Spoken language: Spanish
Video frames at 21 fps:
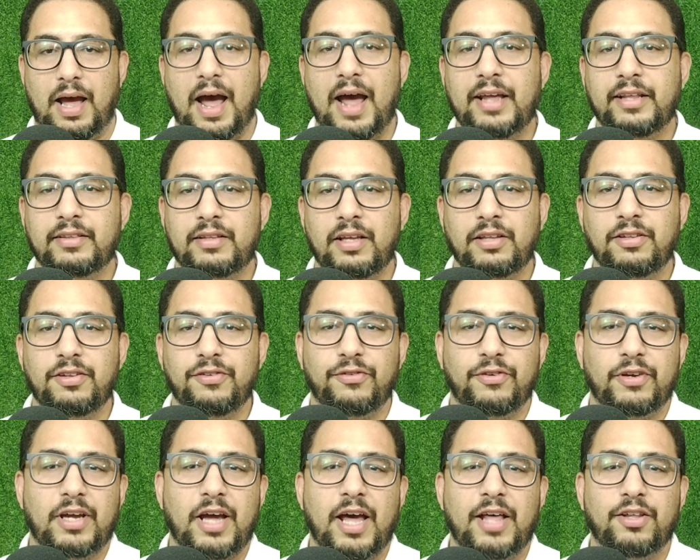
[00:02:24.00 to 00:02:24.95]
ha
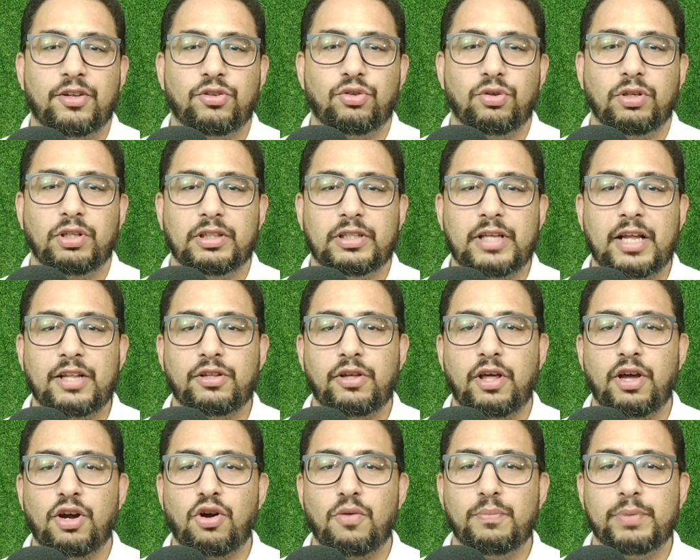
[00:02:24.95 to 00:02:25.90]
intensificado su
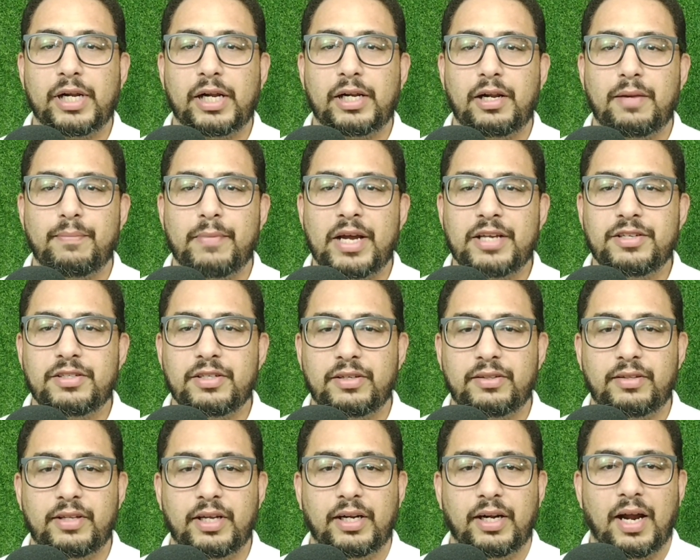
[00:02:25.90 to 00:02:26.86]
intento de comprar el
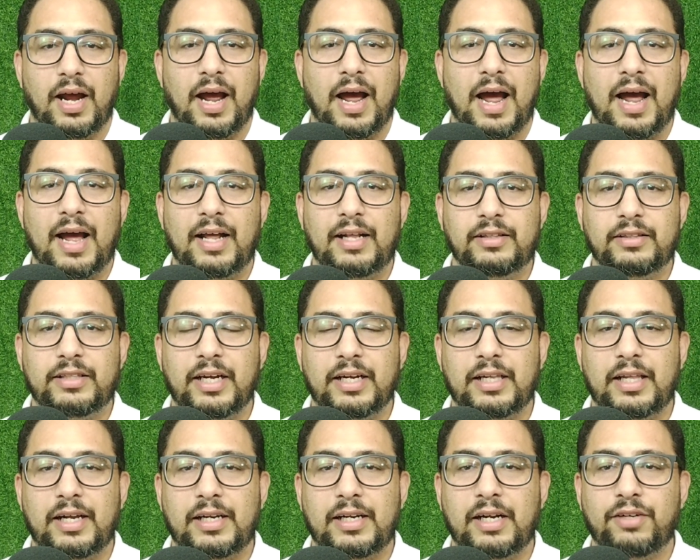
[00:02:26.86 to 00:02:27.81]
Manchester al
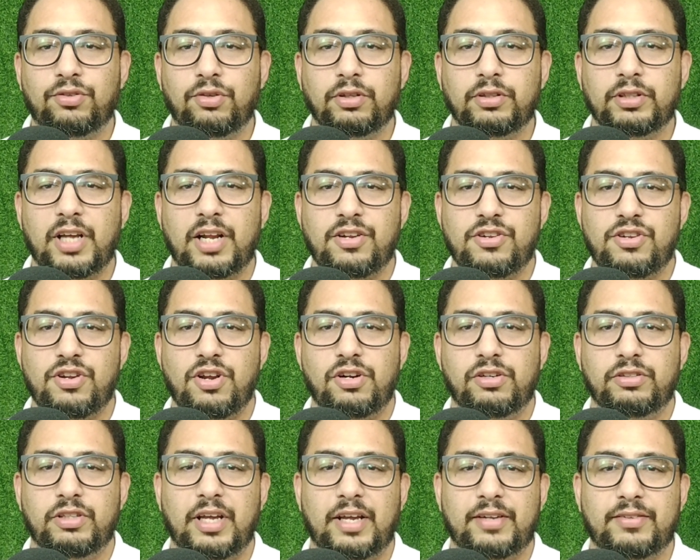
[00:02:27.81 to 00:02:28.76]
declarar su
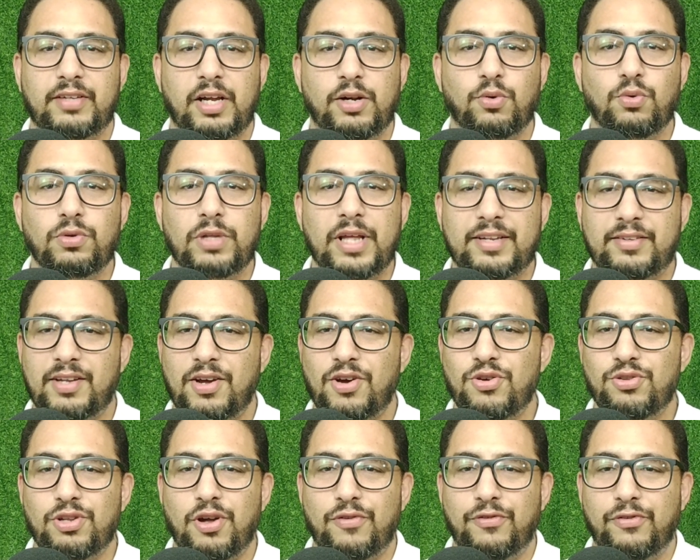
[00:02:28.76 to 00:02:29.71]
intención de hacer una
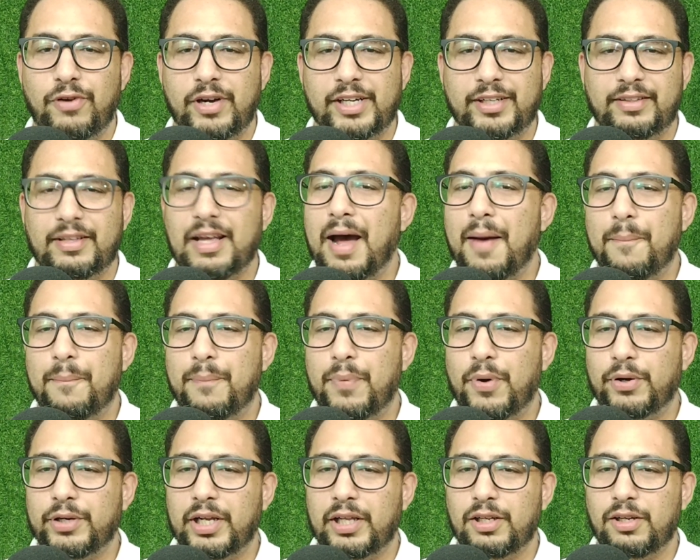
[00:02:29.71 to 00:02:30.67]
segunda oferta
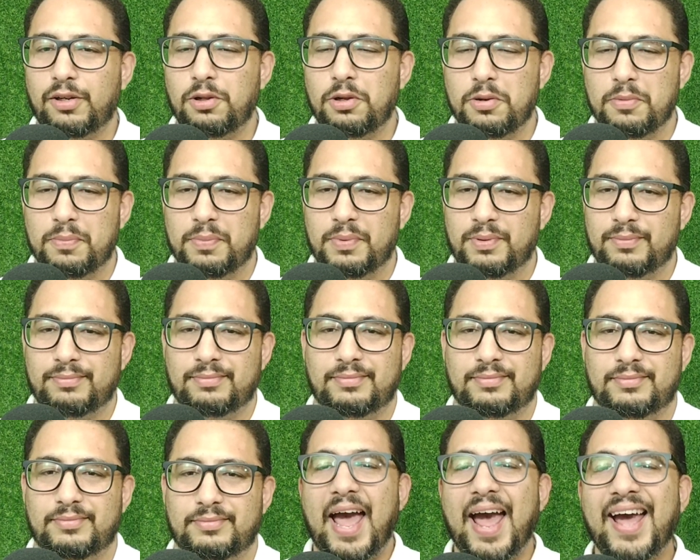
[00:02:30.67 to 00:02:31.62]
por el club.
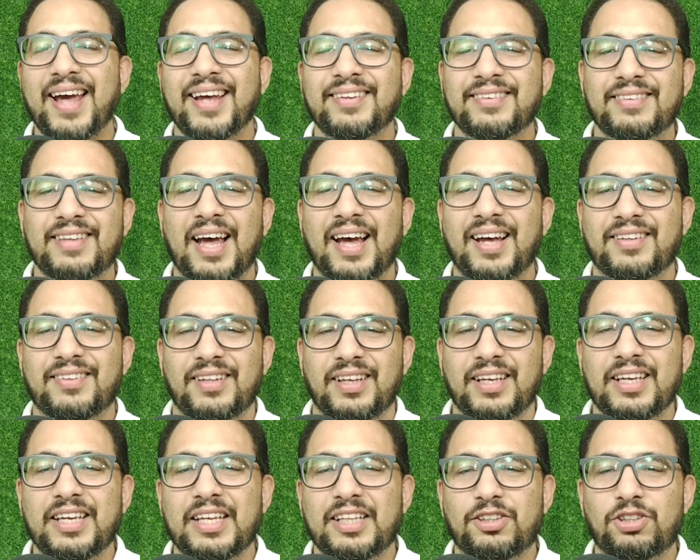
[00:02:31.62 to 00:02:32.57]
Estas
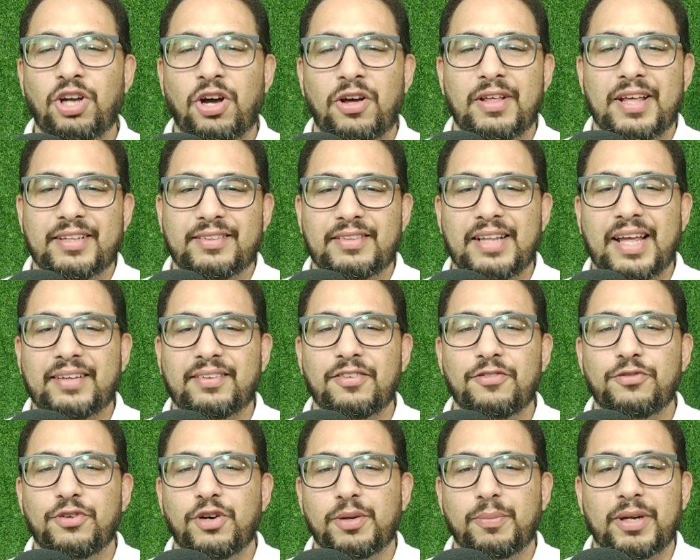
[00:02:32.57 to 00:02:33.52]
y todas las
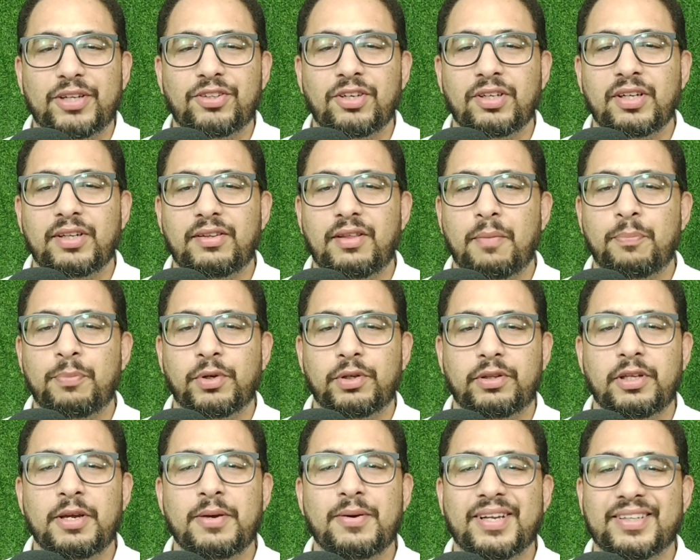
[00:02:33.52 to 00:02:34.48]
informaciones
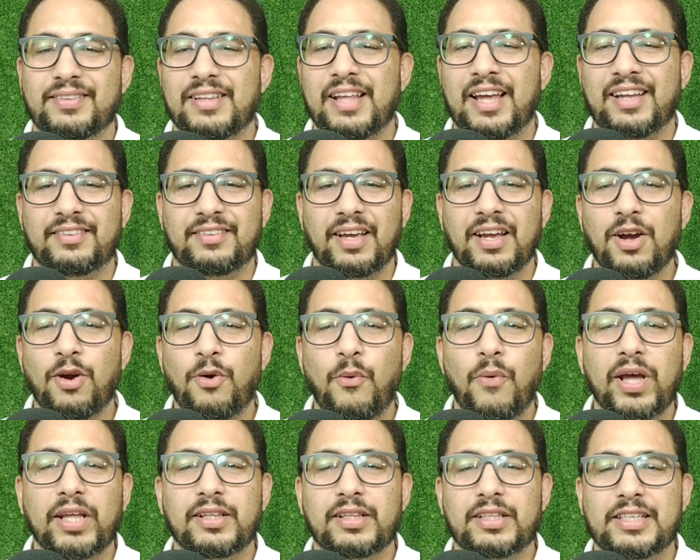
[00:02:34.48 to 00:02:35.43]
deportivas las
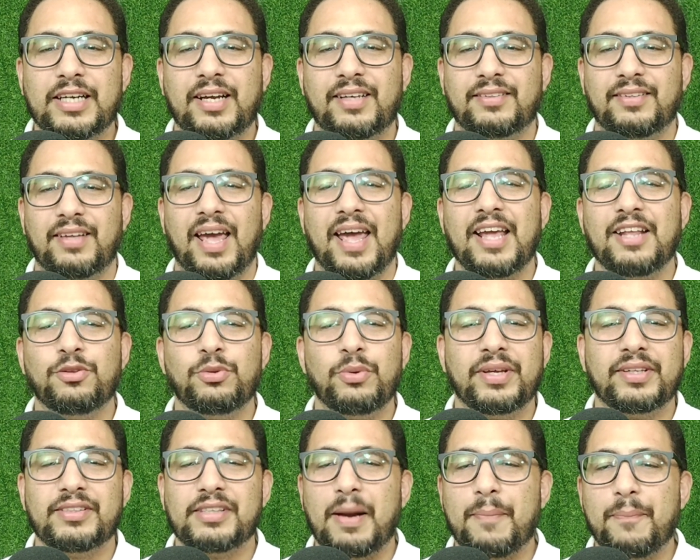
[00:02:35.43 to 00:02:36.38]
encuentras en
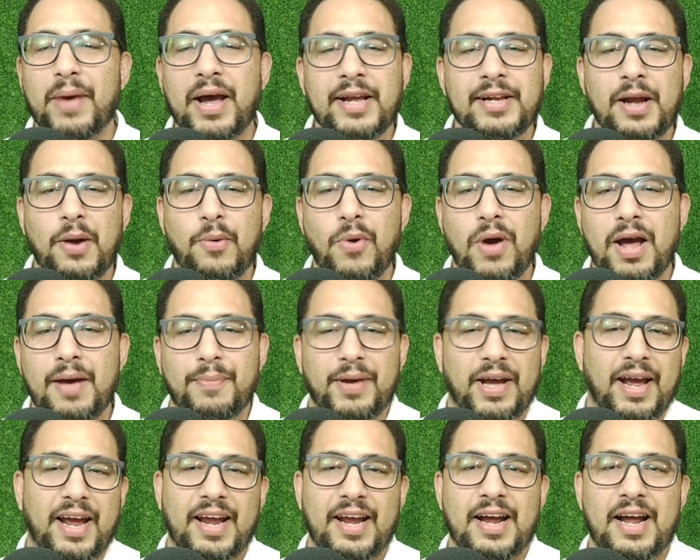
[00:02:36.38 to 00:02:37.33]
nuestra página
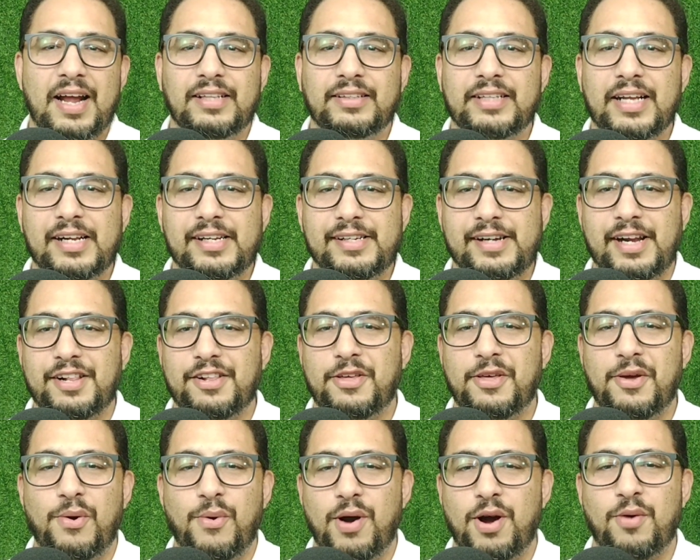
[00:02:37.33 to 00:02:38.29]
web en
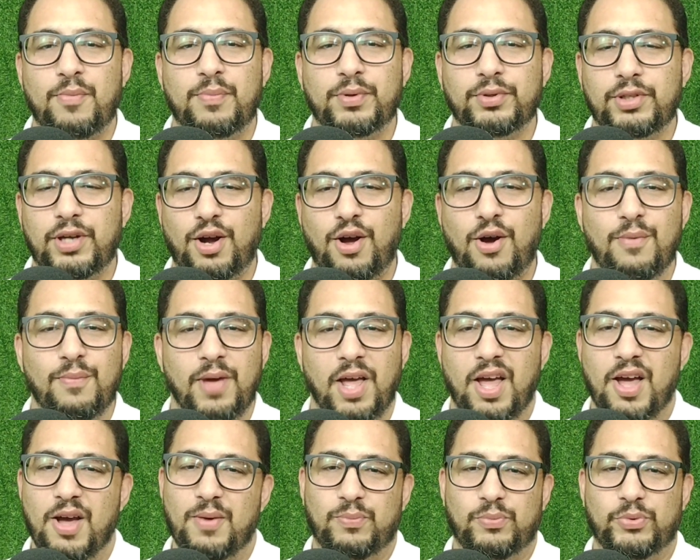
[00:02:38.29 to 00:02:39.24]
alterrenodejuego.com.
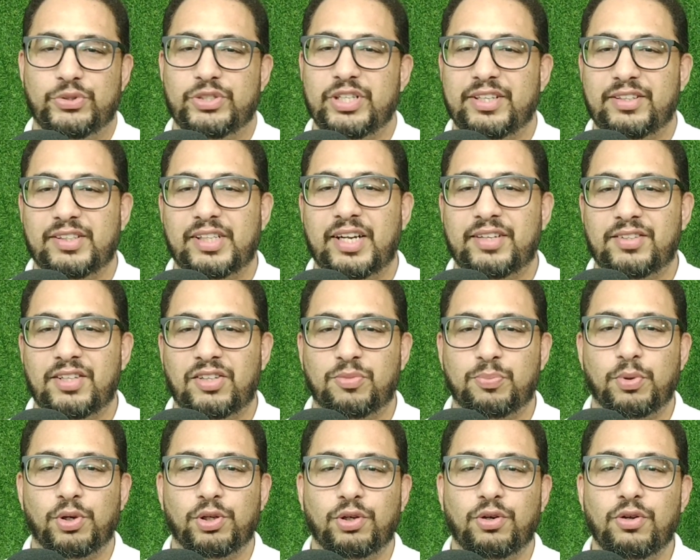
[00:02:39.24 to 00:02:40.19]
Muchas gracias
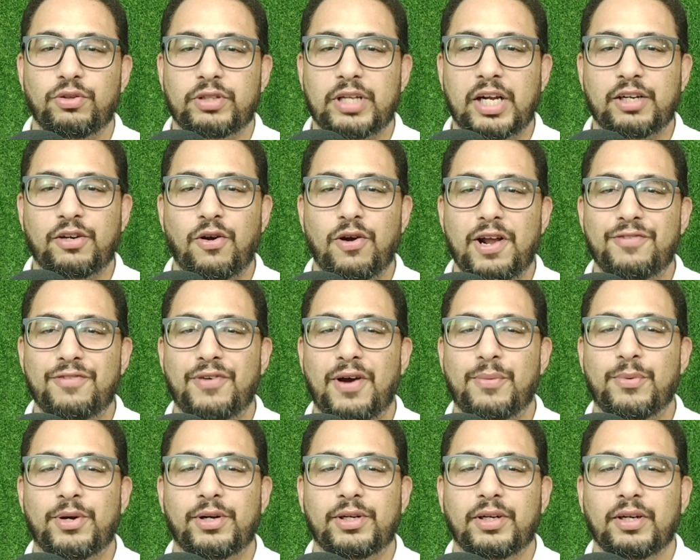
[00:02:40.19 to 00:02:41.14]
por contar con el
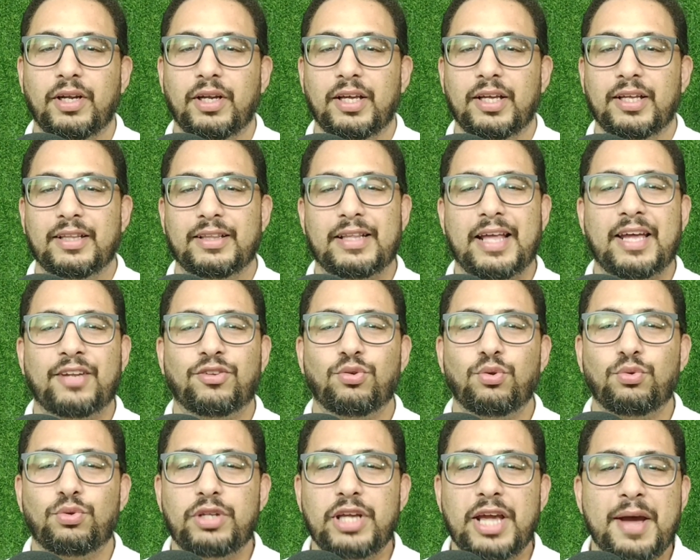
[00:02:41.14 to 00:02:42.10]
favor de
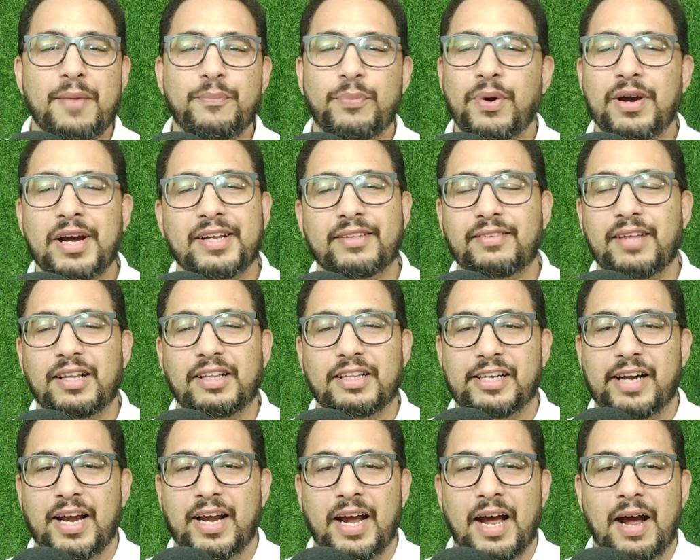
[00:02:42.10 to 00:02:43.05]
su tiempo en esta
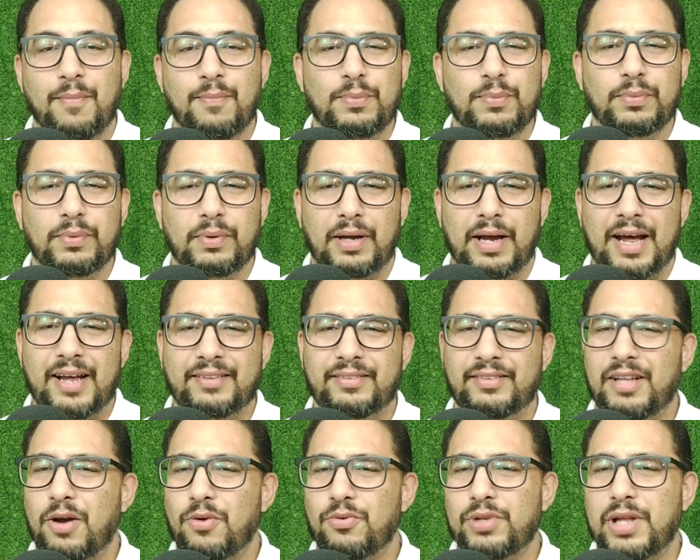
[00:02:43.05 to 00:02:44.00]
entrega.
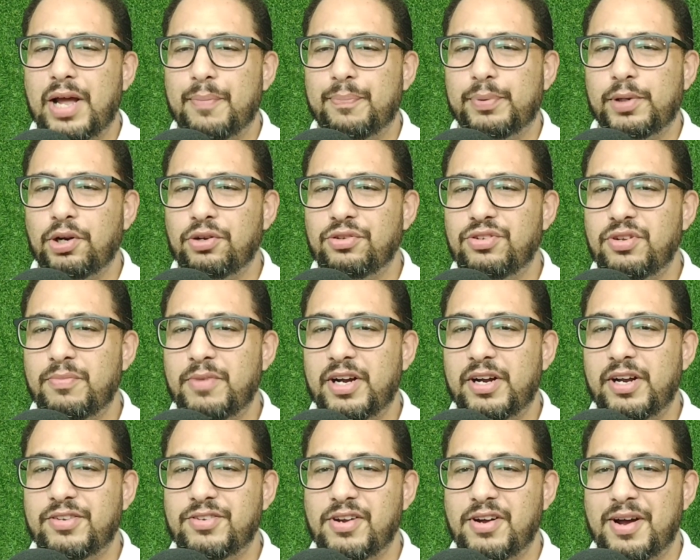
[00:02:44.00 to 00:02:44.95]
Hasta una próxima
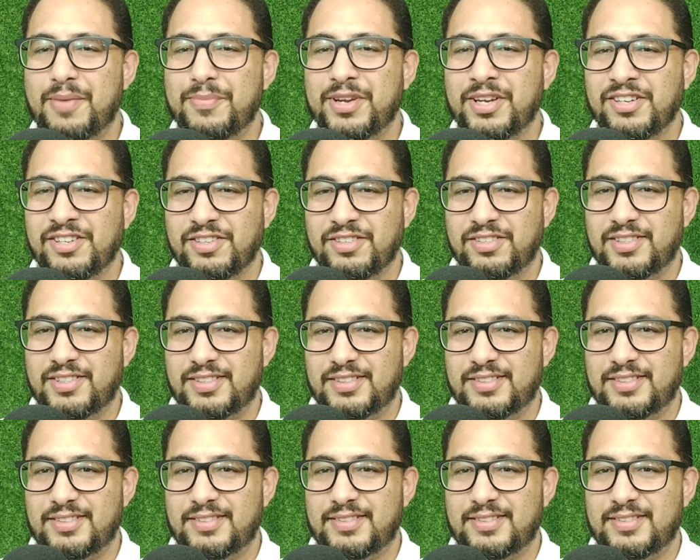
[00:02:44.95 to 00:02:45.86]
ocasión amigos.